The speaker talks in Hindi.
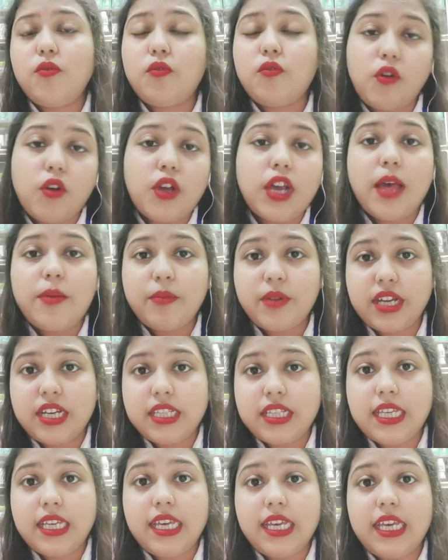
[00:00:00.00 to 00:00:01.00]
वो काम
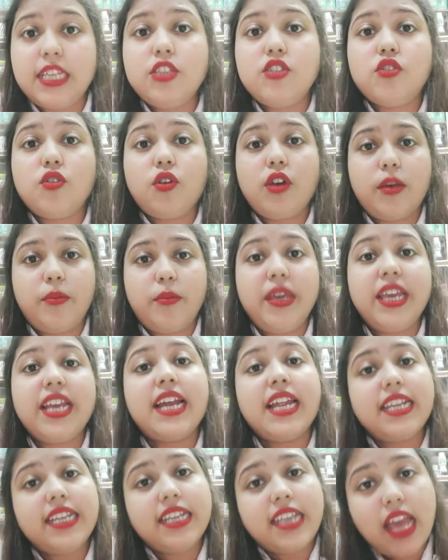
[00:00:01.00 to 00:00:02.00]
करते हैं जो हमें
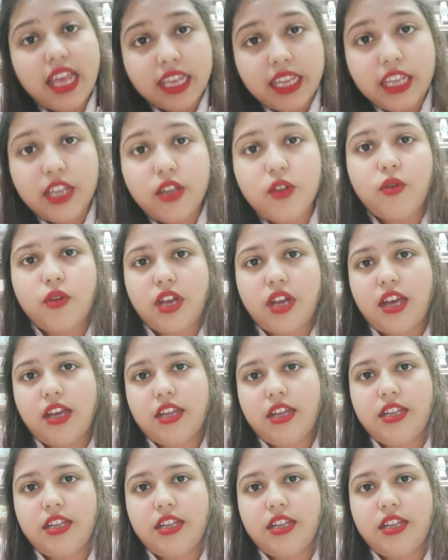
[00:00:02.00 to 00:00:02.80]
करना ही होगा